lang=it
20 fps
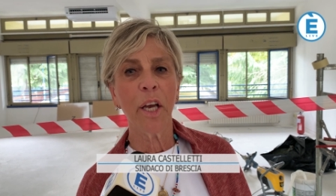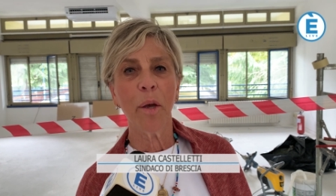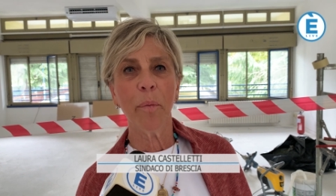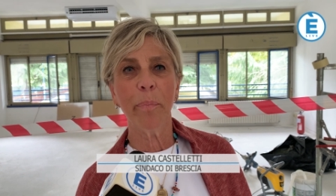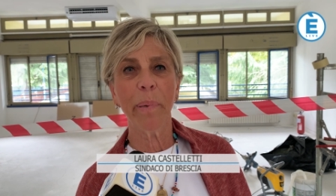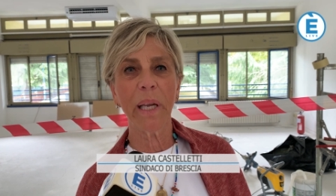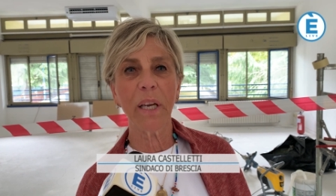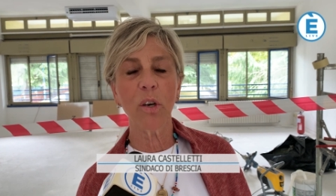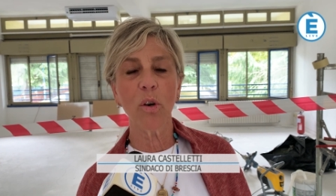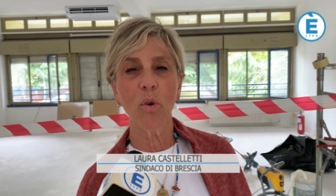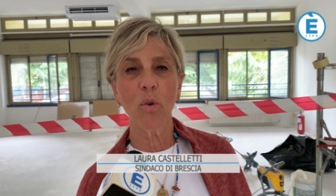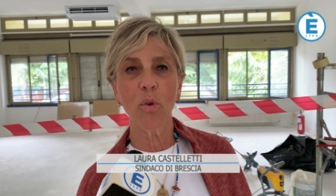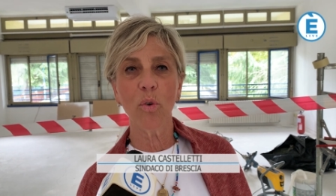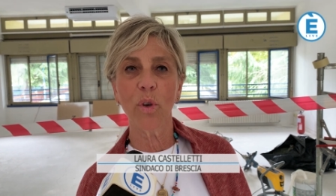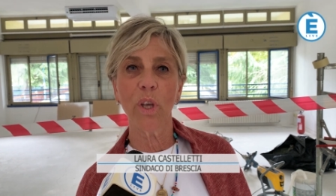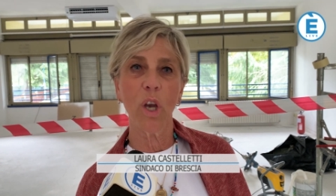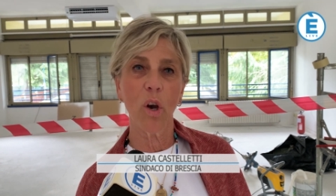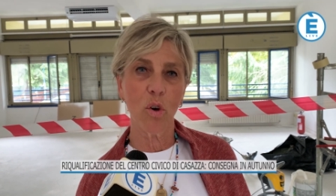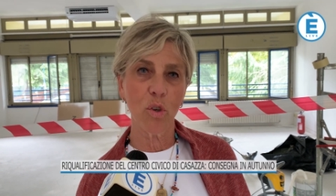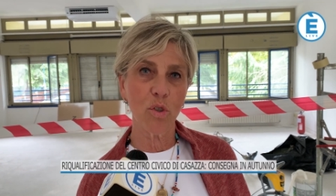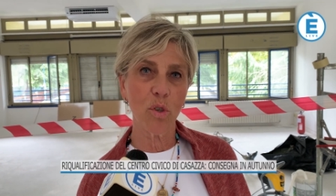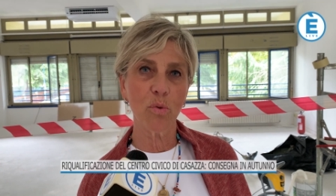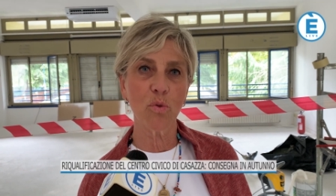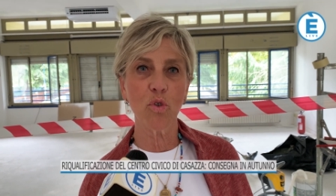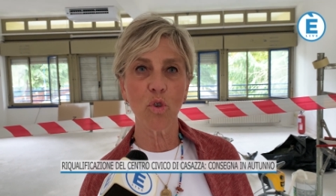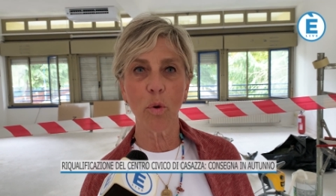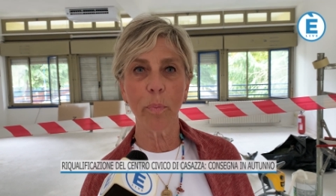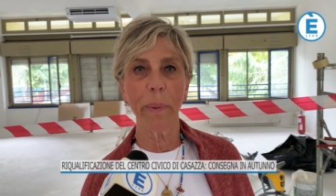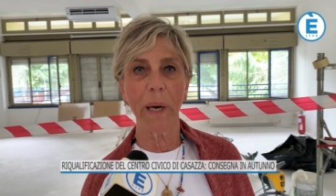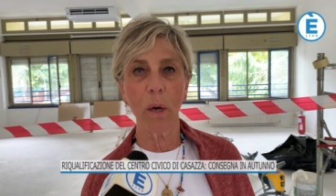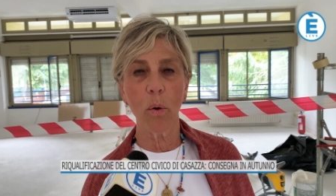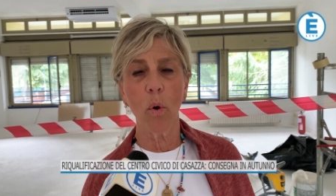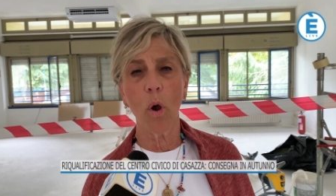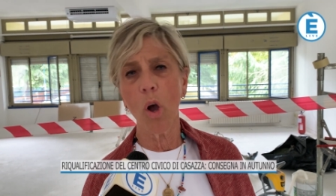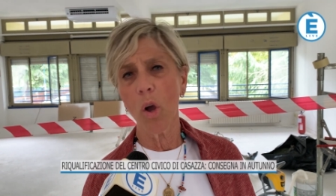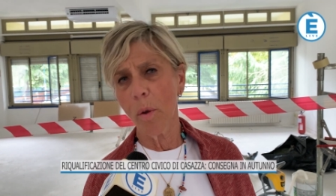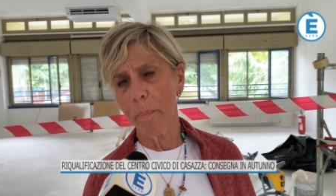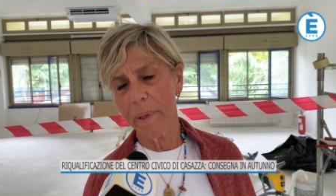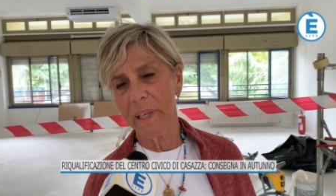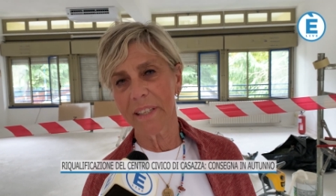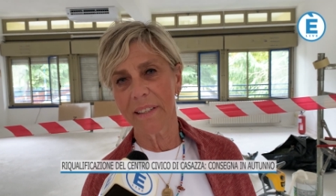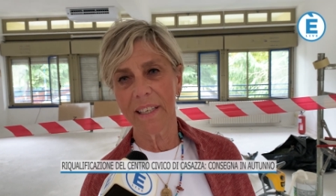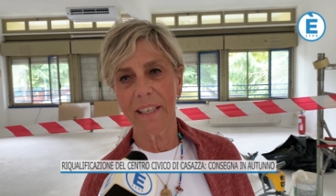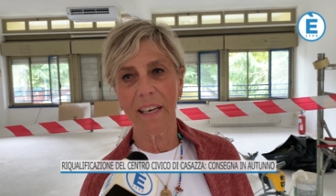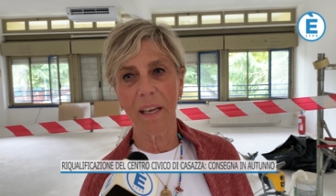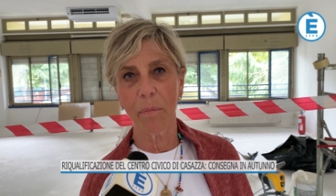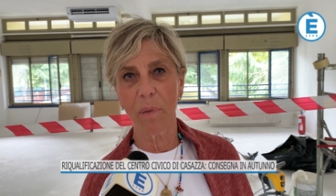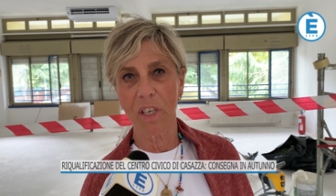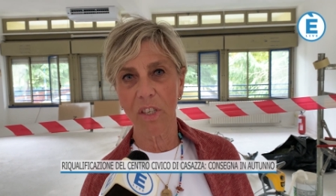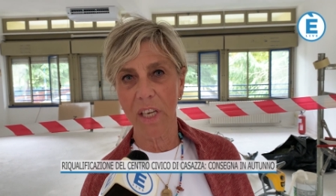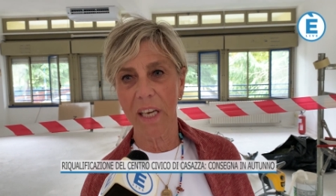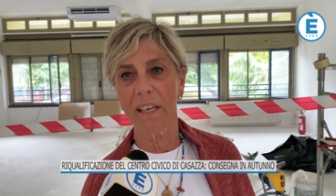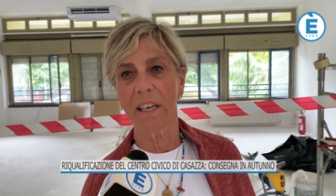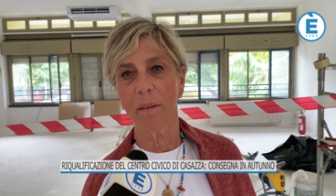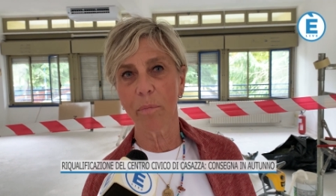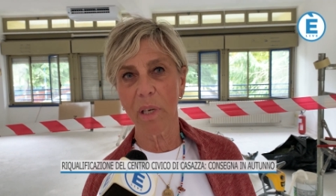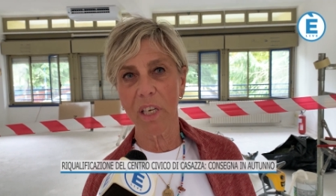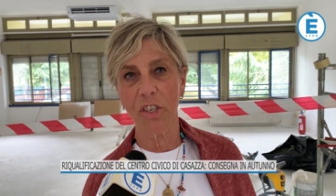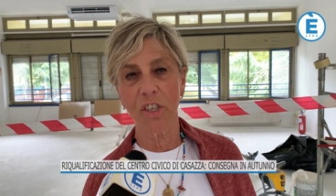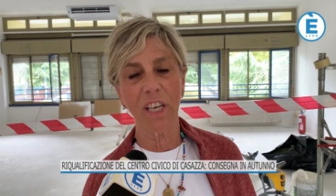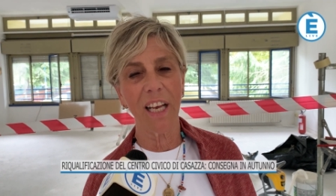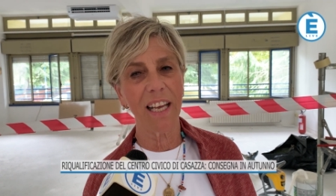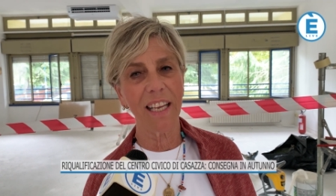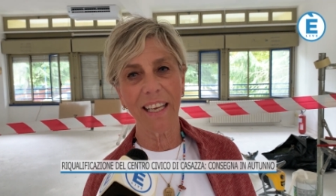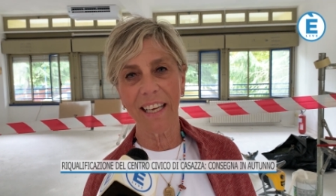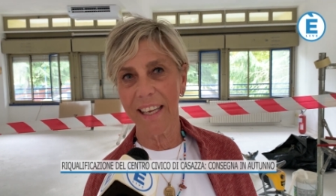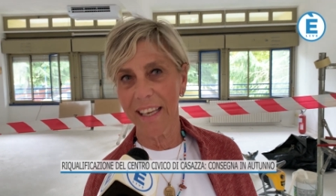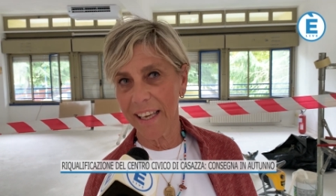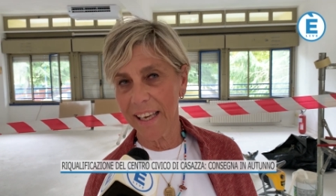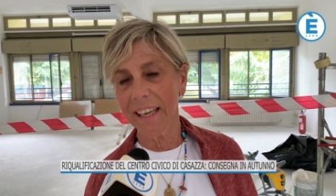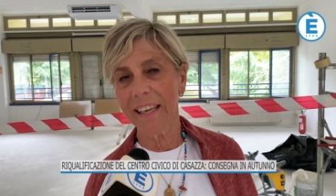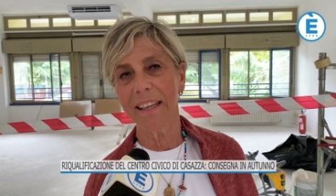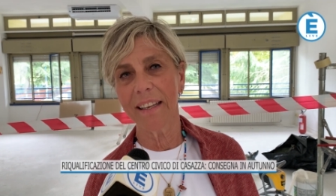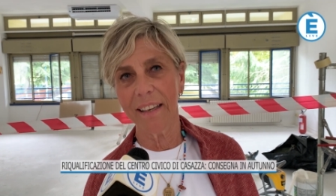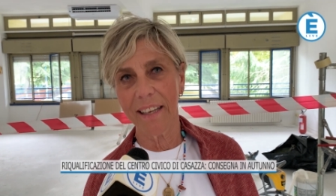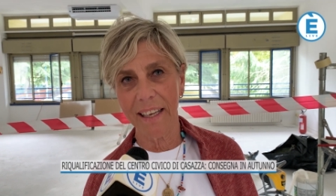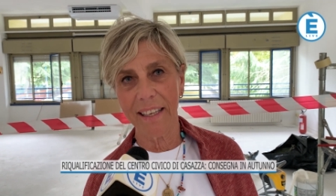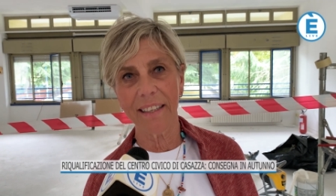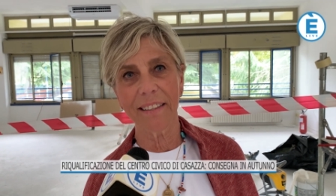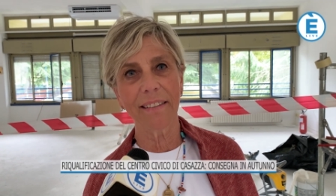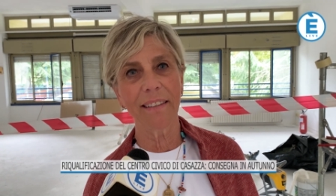per noi oggi un sopralluogo per dire ai bresciani e alle bresciane che i